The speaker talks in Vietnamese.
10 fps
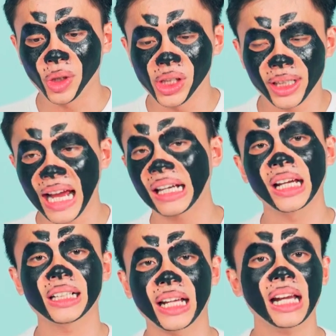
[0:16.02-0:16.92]
mọi người đăng
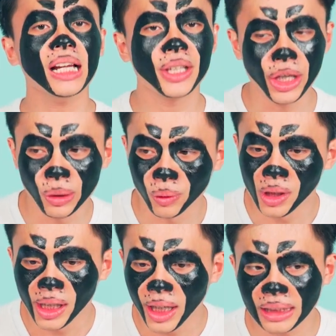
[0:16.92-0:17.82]
lên khá là nhiều
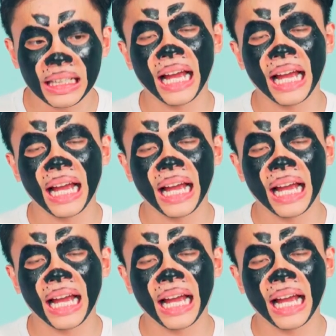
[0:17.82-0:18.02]
hiện